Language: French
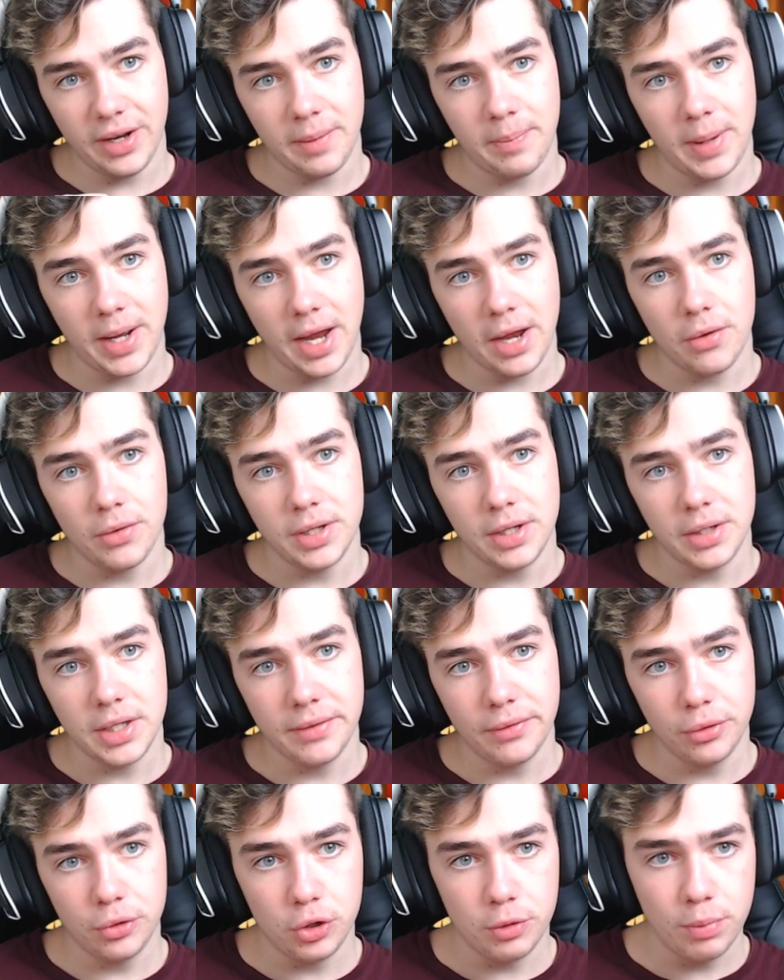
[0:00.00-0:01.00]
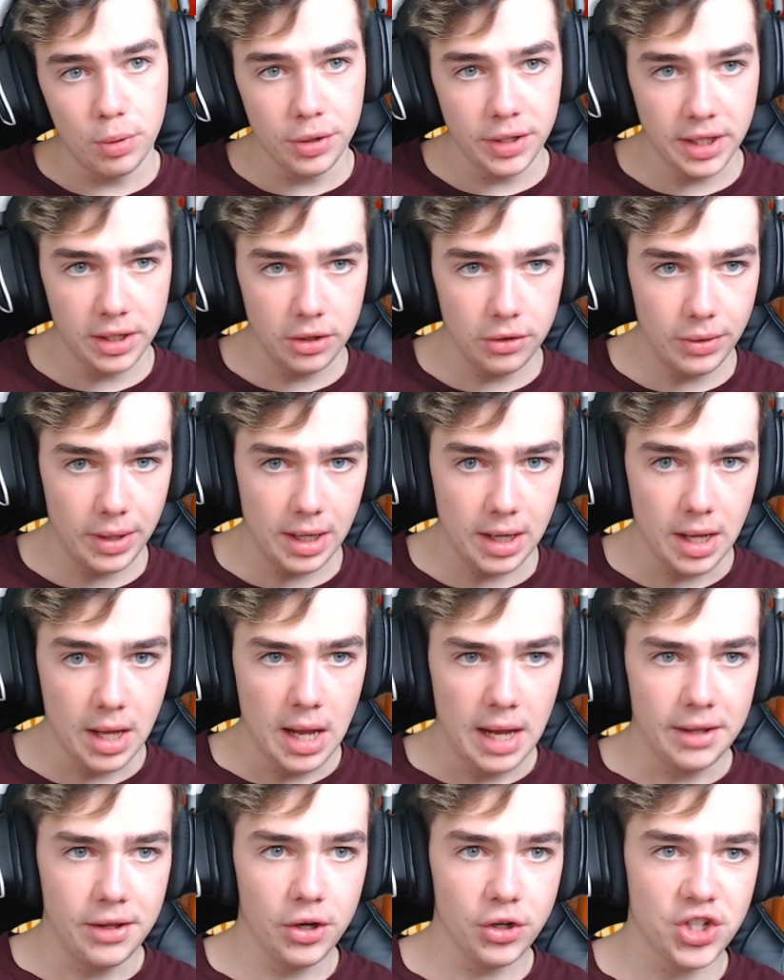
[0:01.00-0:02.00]
Pareil, on est au niveau du bonnet de Noël.
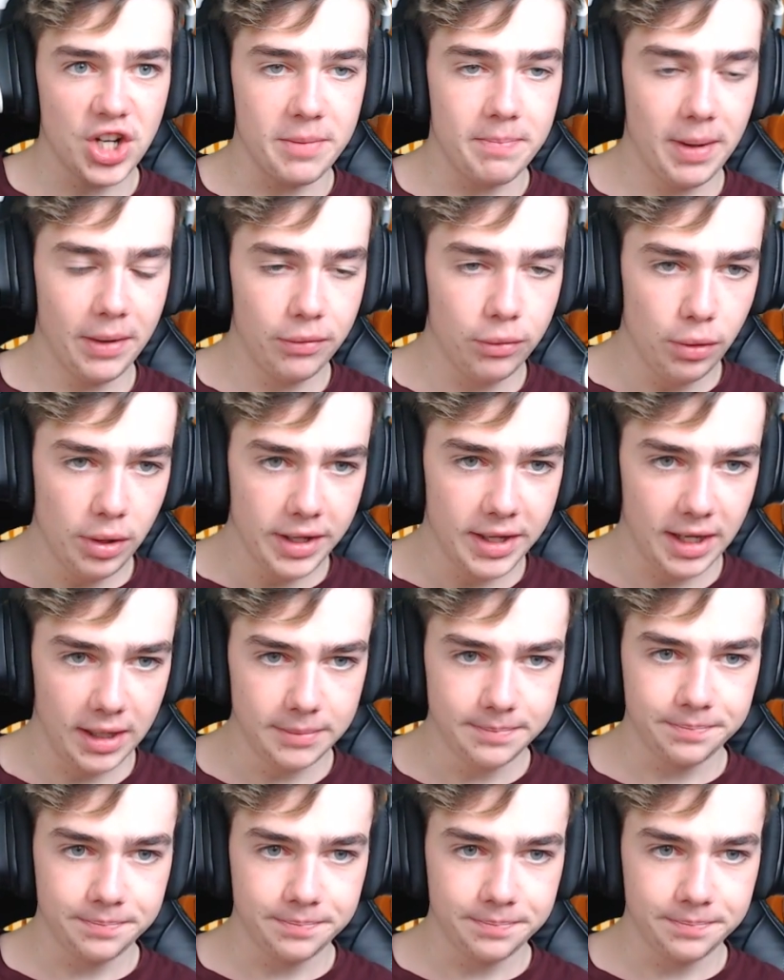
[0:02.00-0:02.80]
D'ailleurs, j'avais pas vu, les gars.